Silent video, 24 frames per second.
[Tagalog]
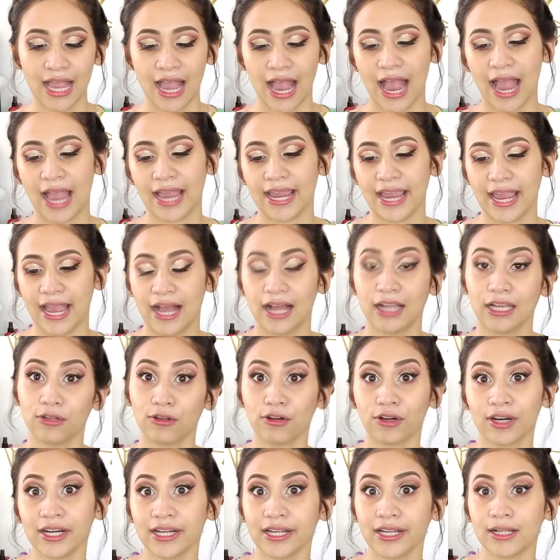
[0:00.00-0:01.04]
ay ang
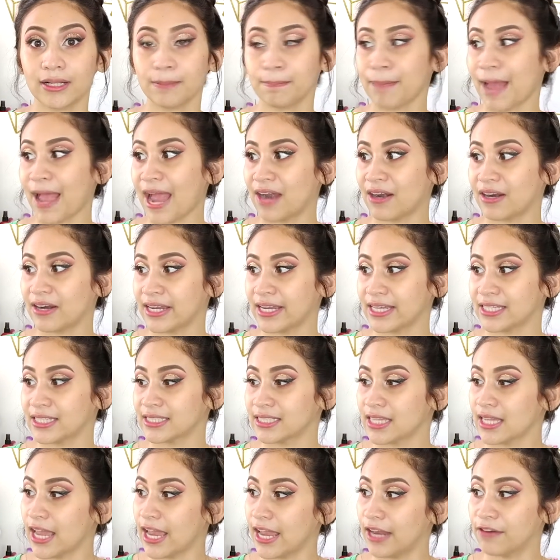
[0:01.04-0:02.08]
L'Oreal
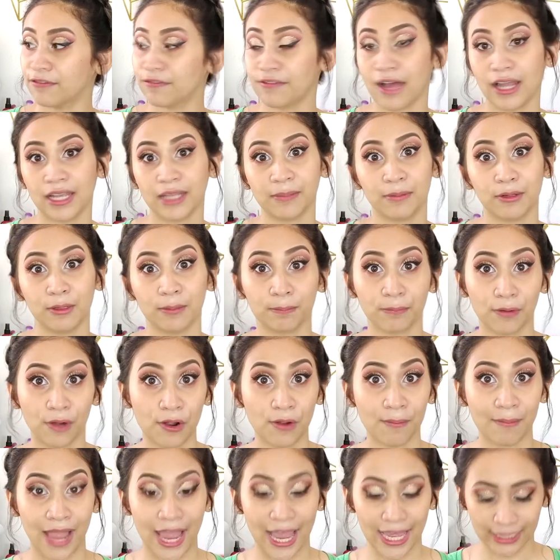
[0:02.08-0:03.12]
Paris Infallible
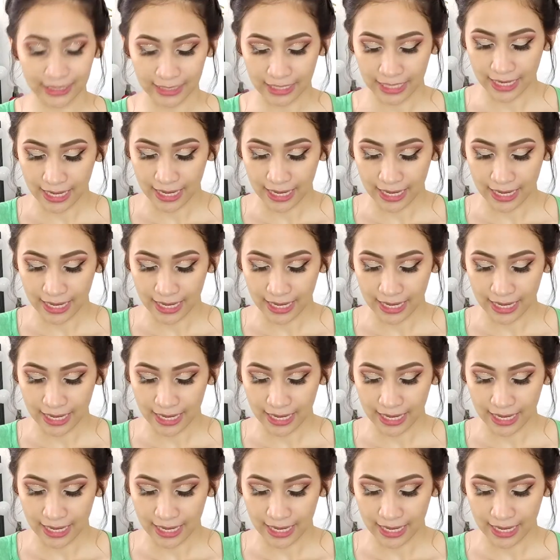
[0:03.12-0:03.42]
Pro Matte